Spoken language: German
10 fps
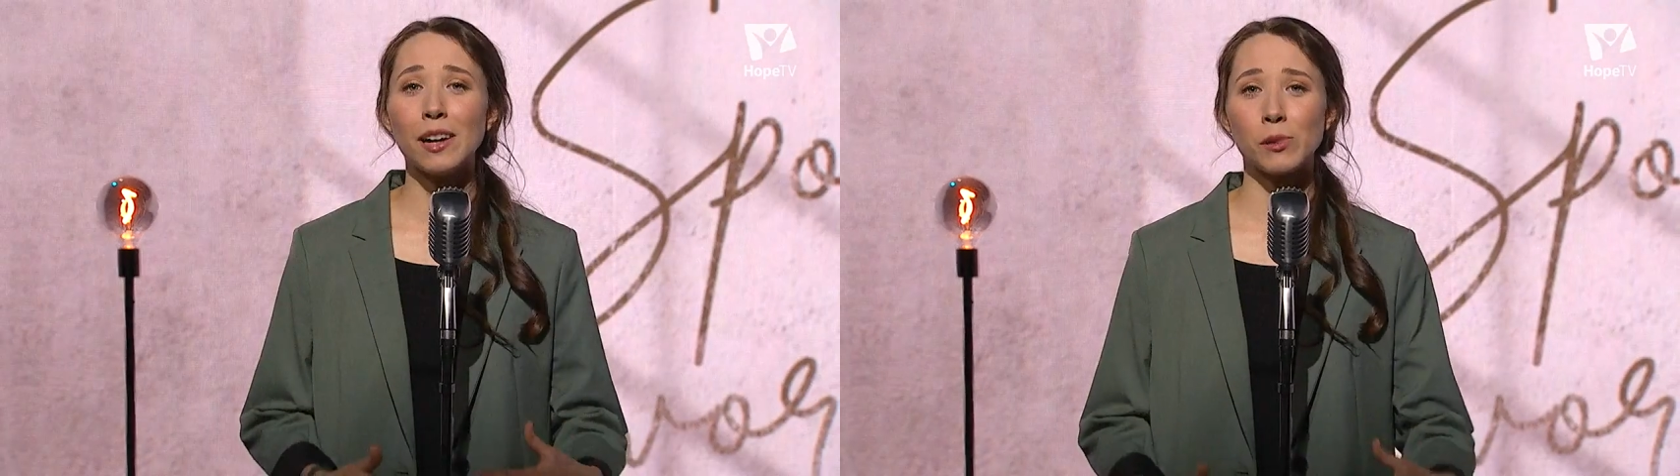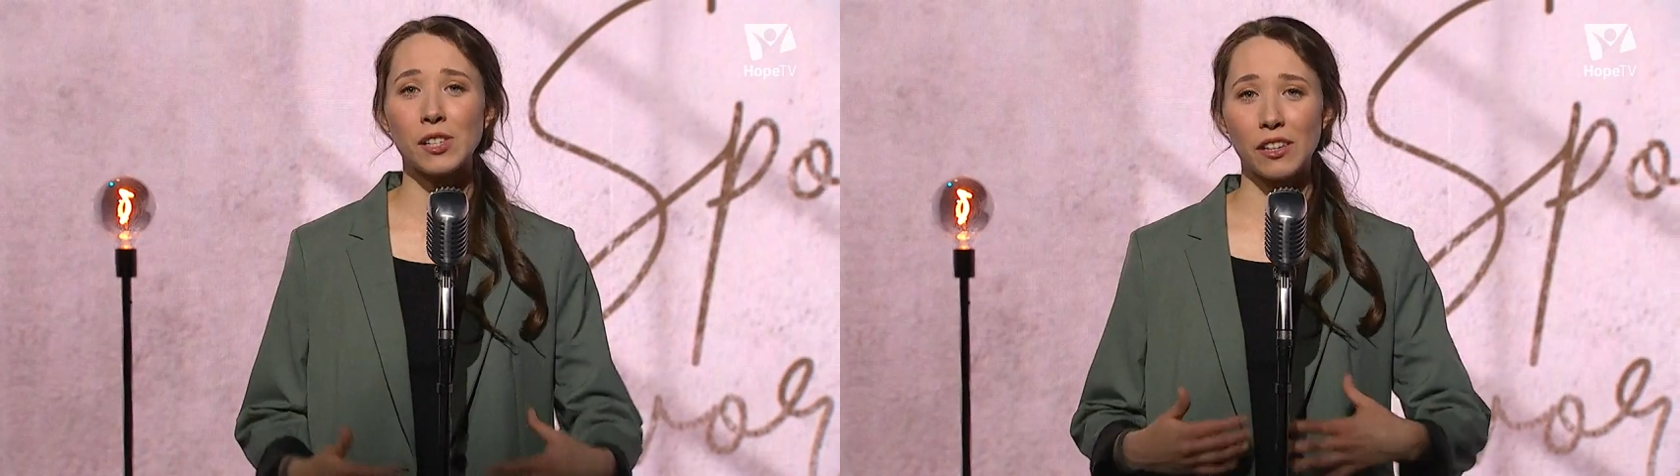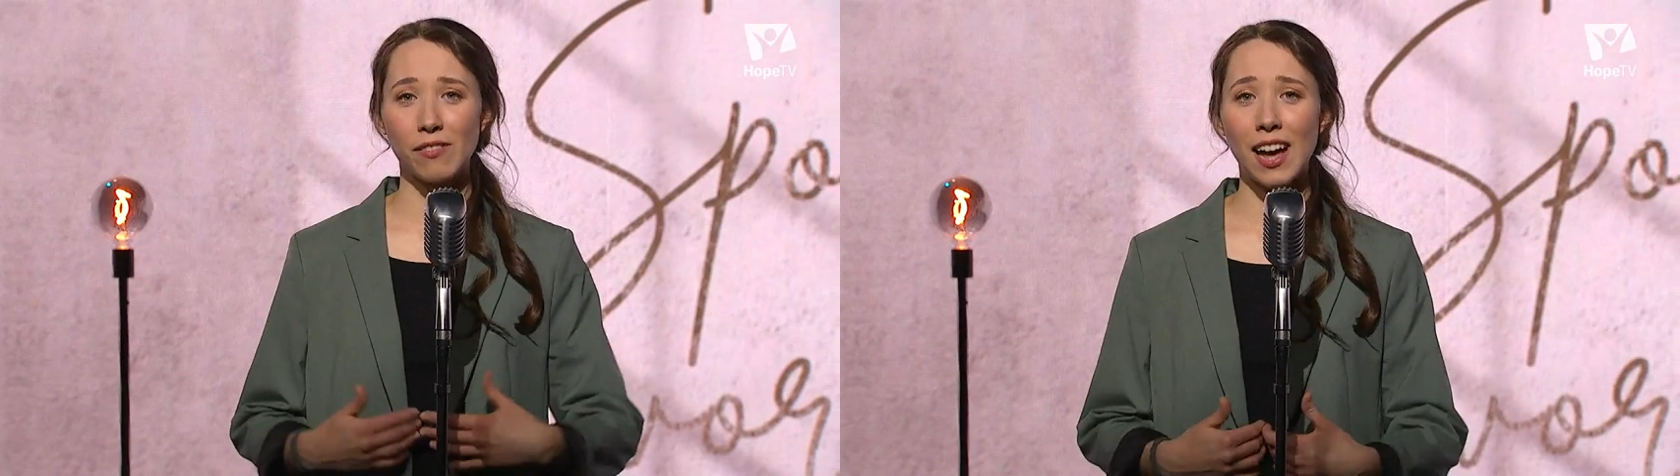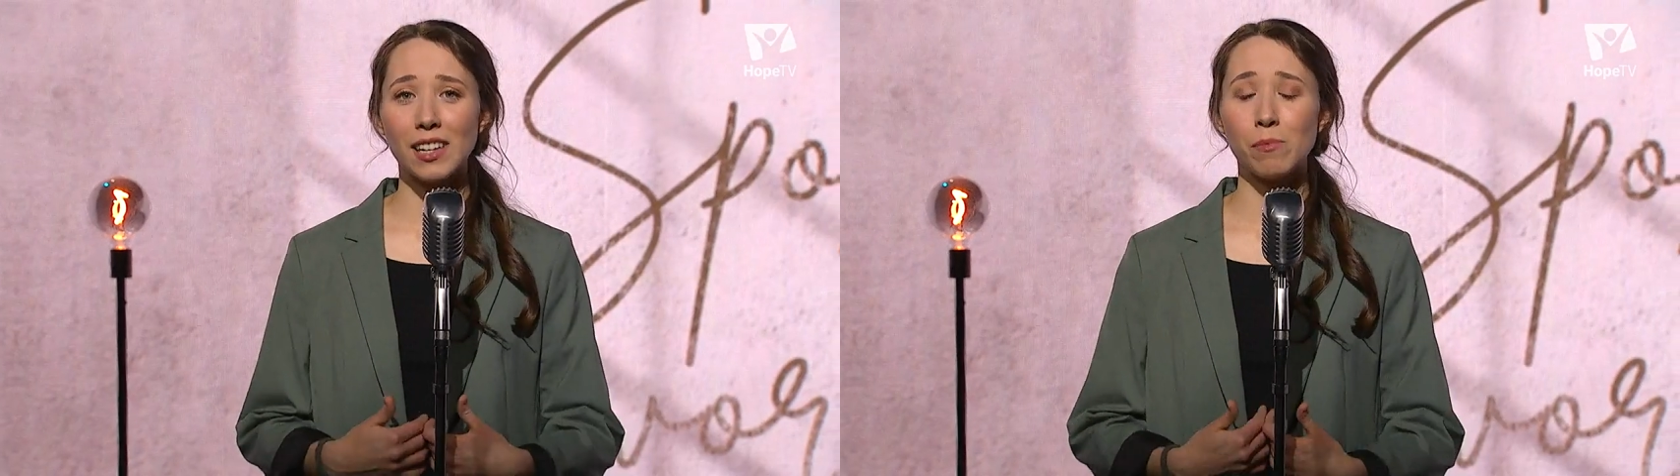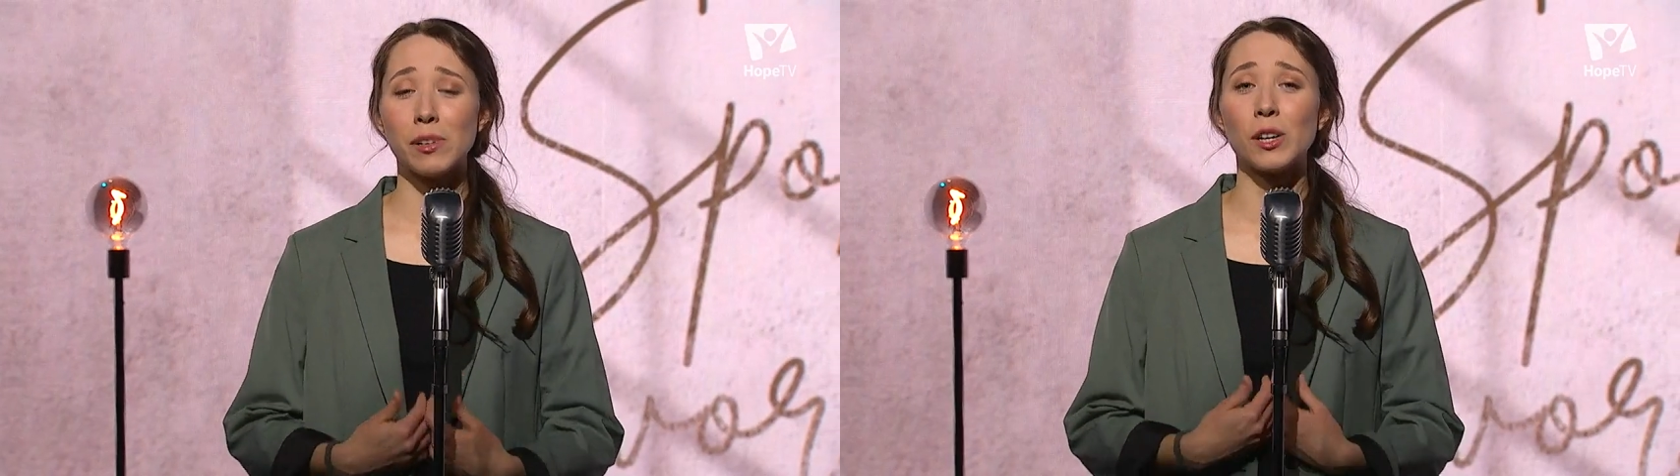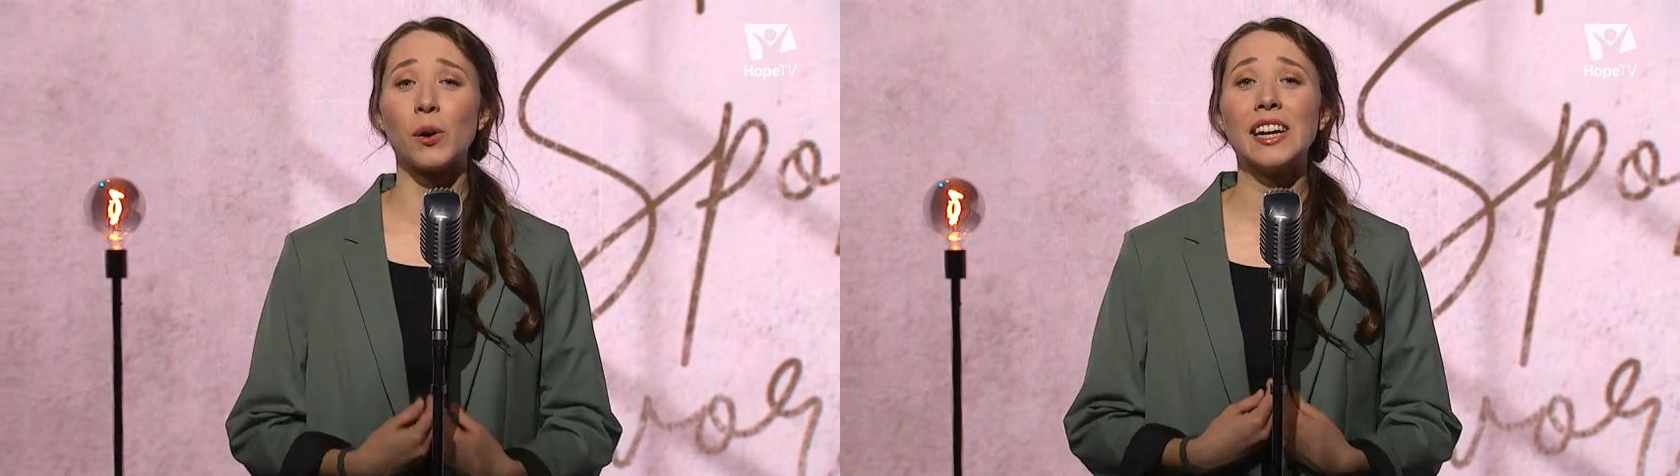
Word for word: lange muss ich warten, bis auch